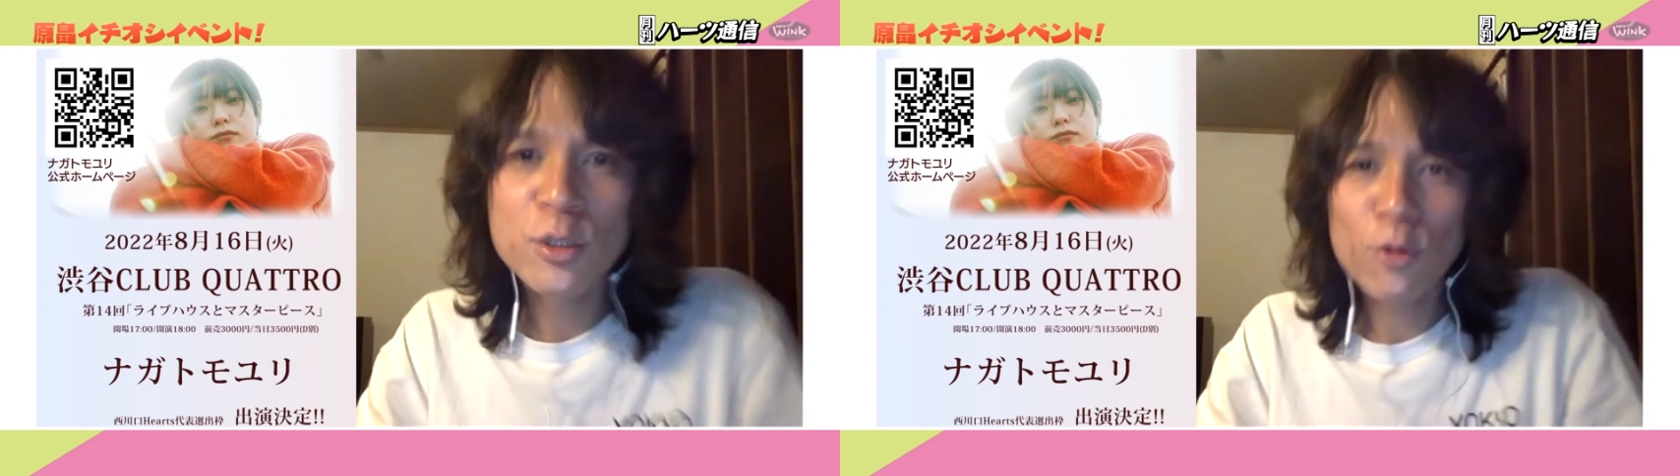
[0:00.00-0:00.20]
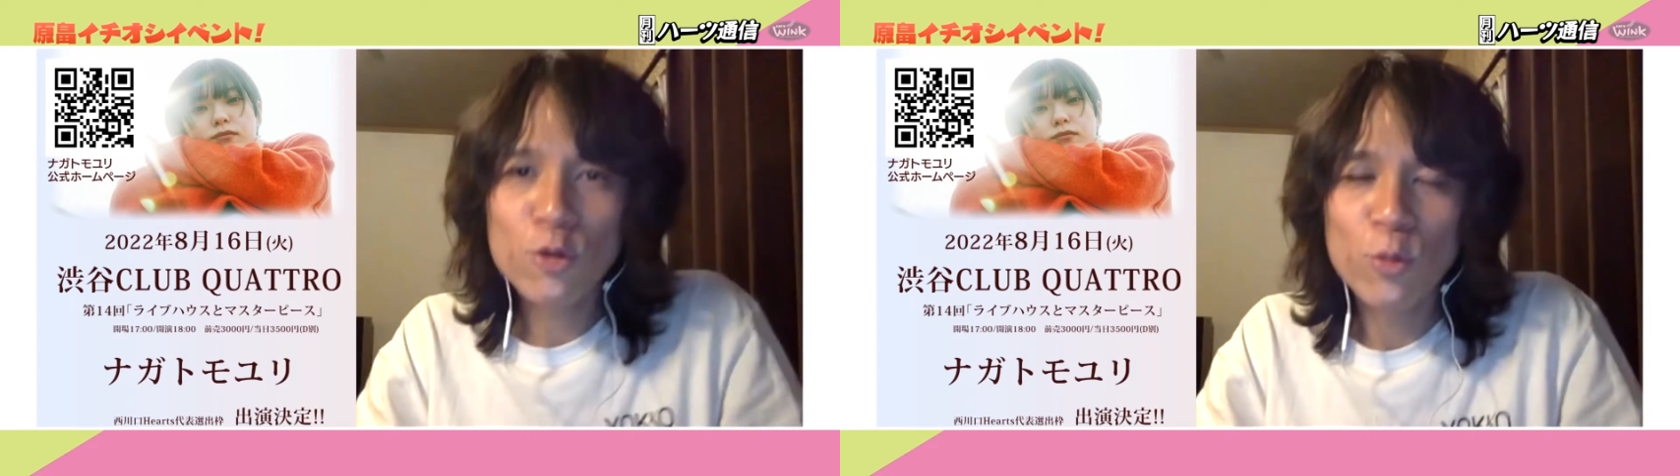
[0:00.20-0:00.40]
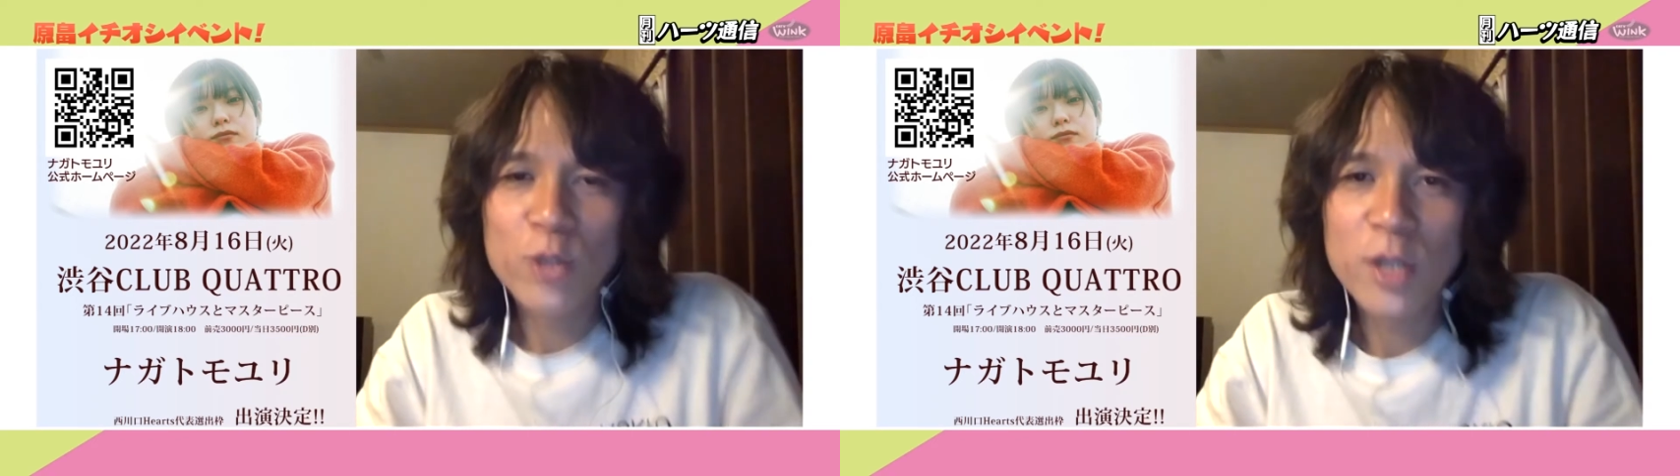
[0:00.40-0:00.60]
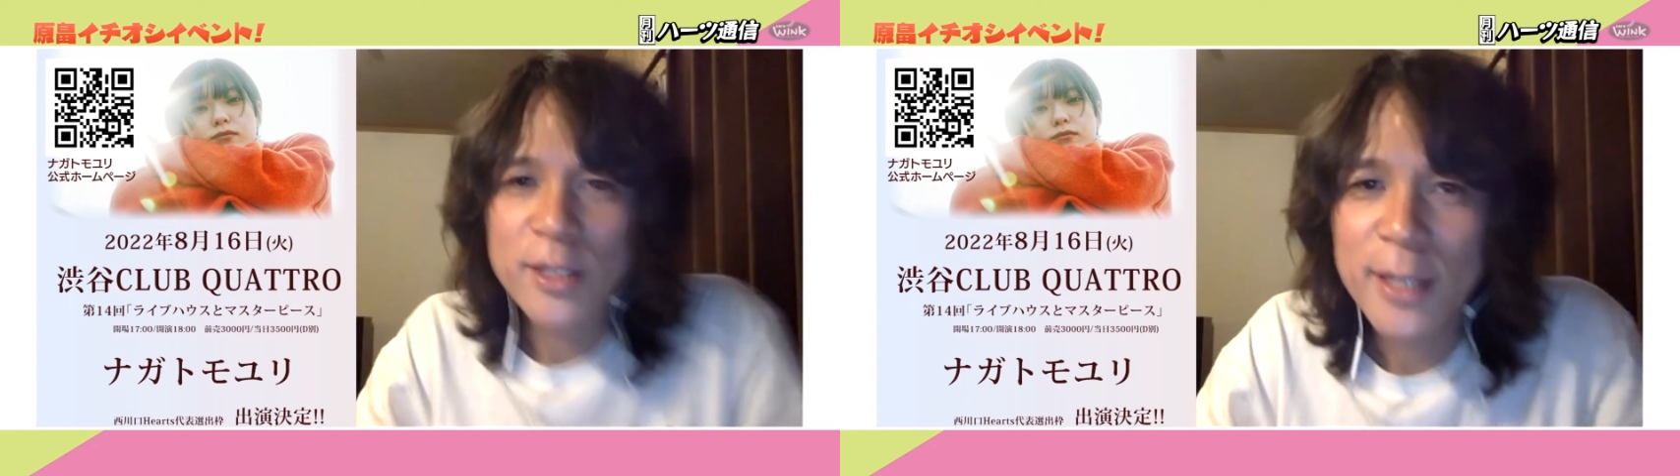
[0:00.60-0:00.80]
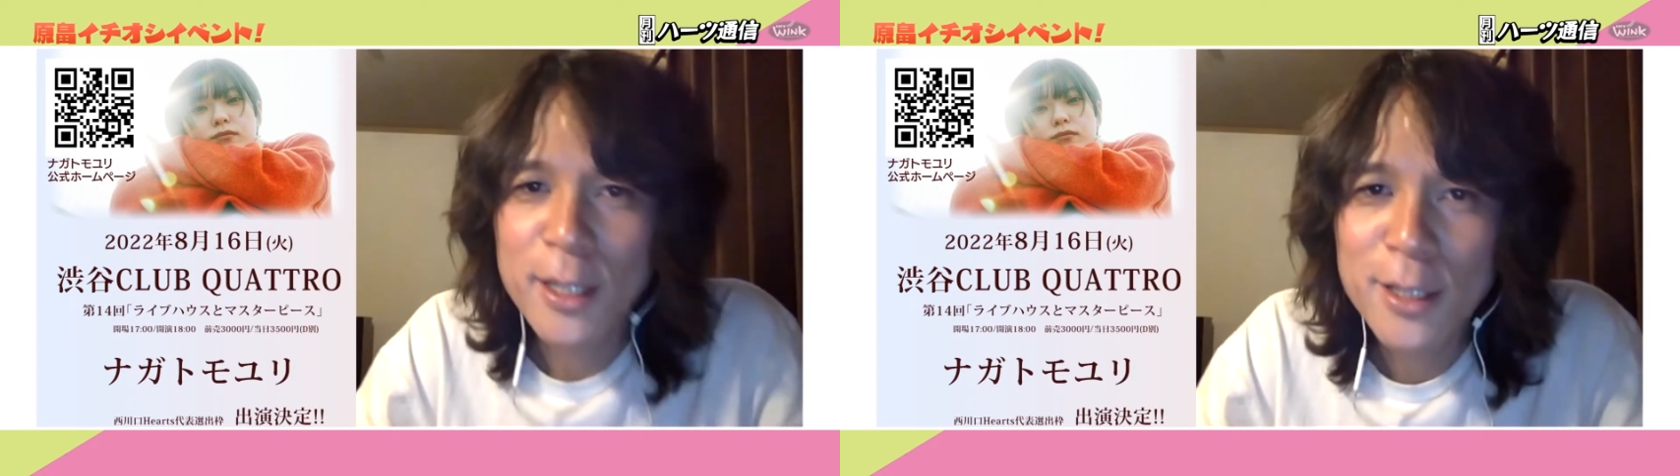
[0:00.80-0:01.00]
作ろうと思ったら
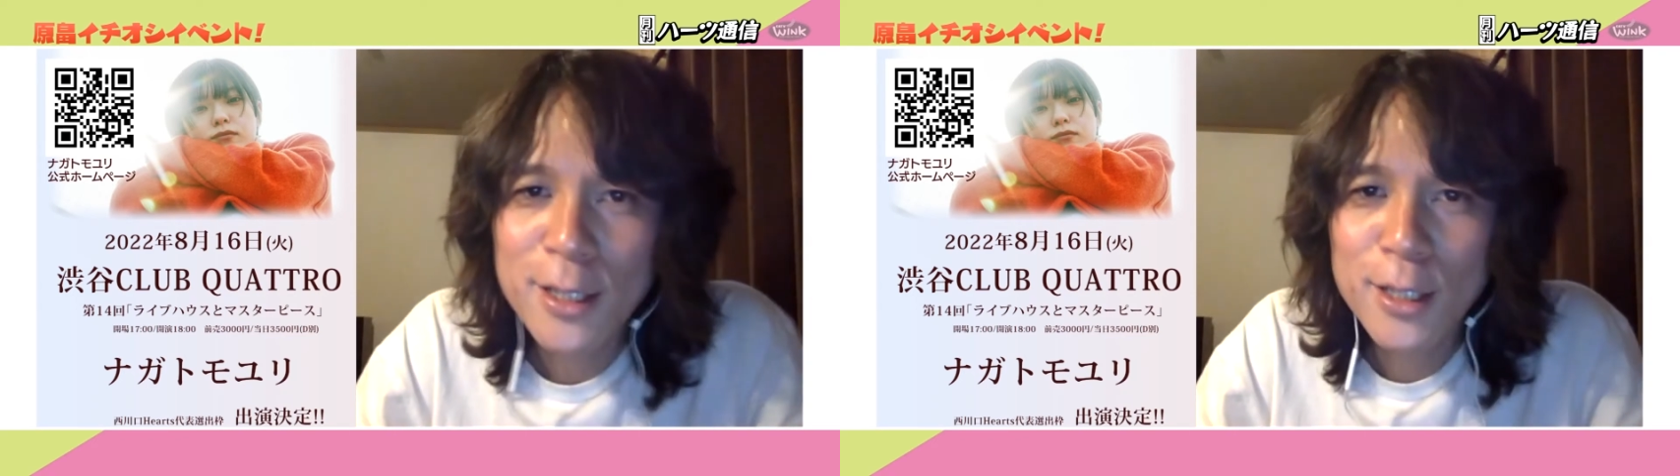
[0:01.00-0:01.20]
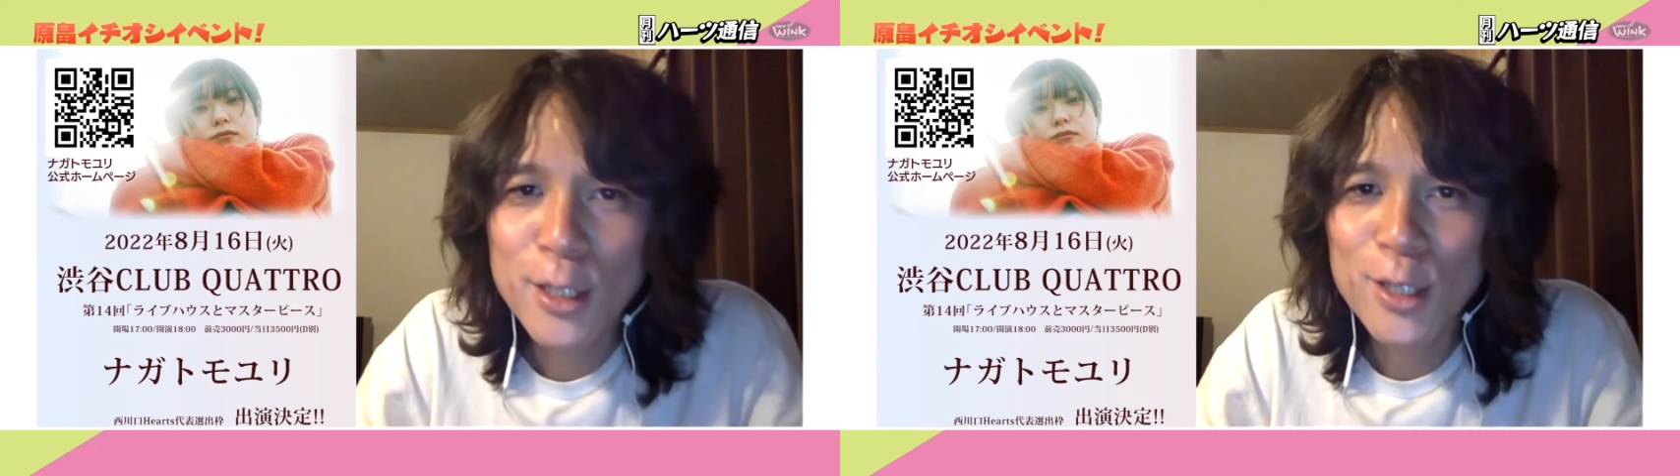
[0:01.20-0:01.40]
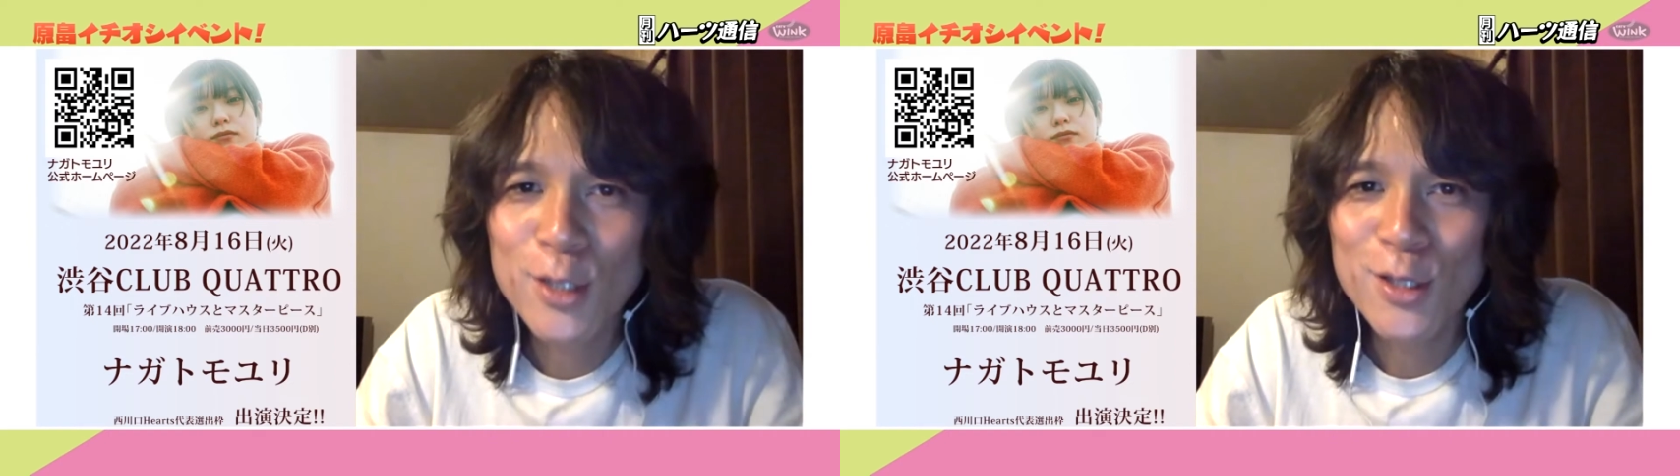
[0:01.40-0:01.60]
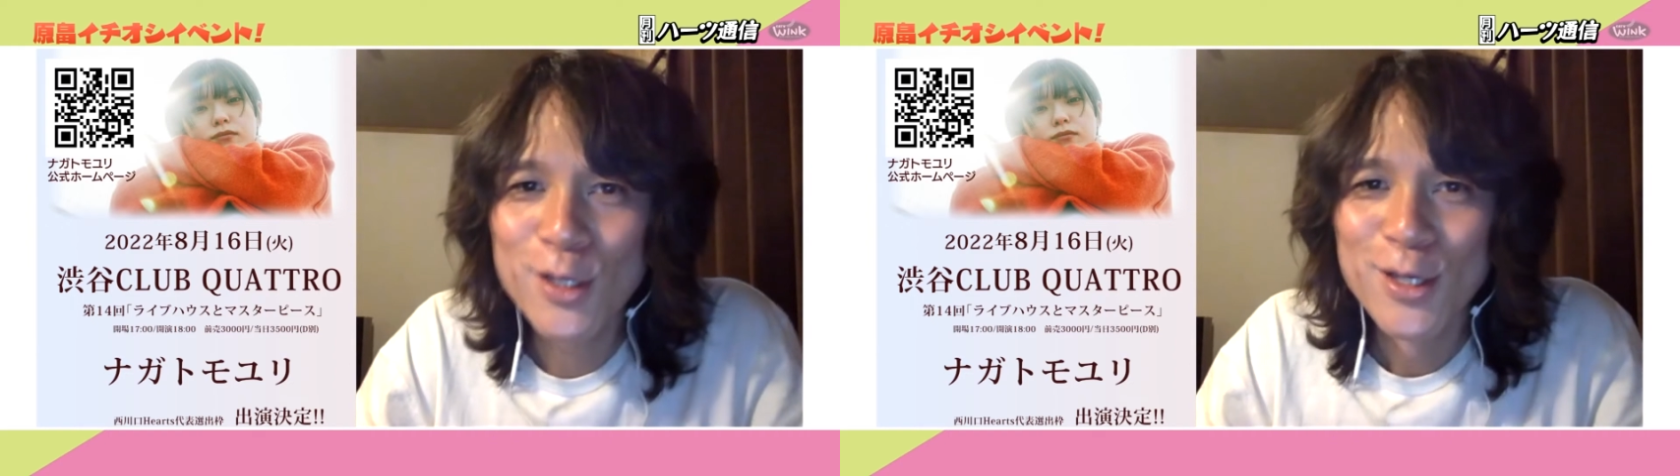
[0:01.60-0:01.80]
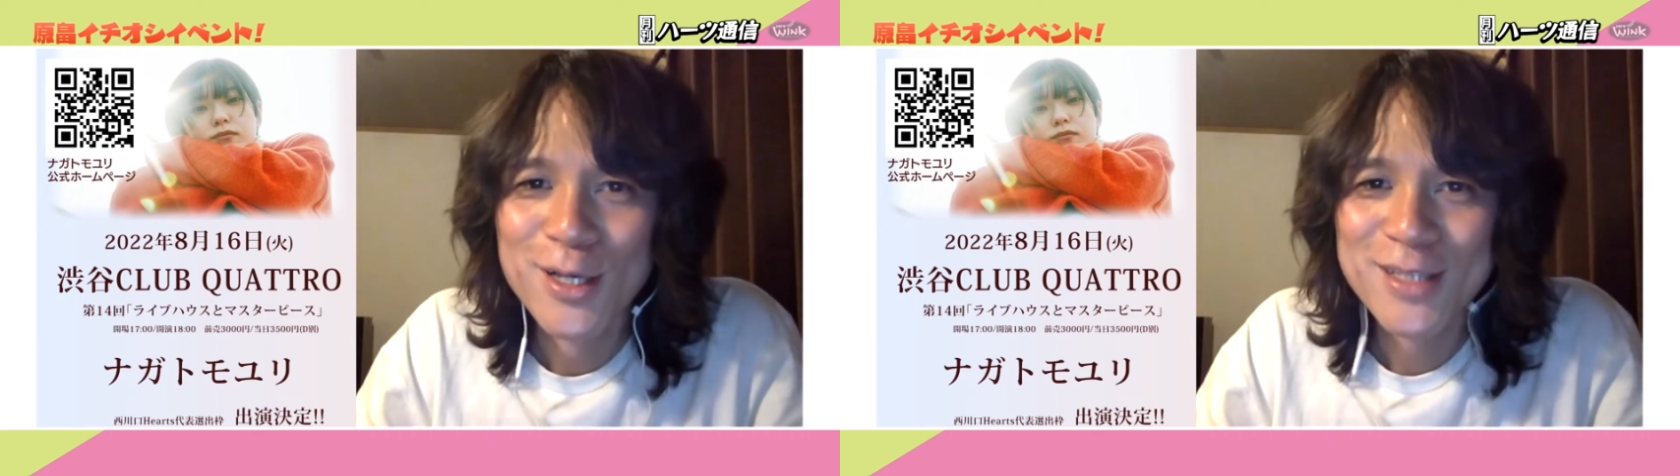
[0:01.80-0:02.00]
先に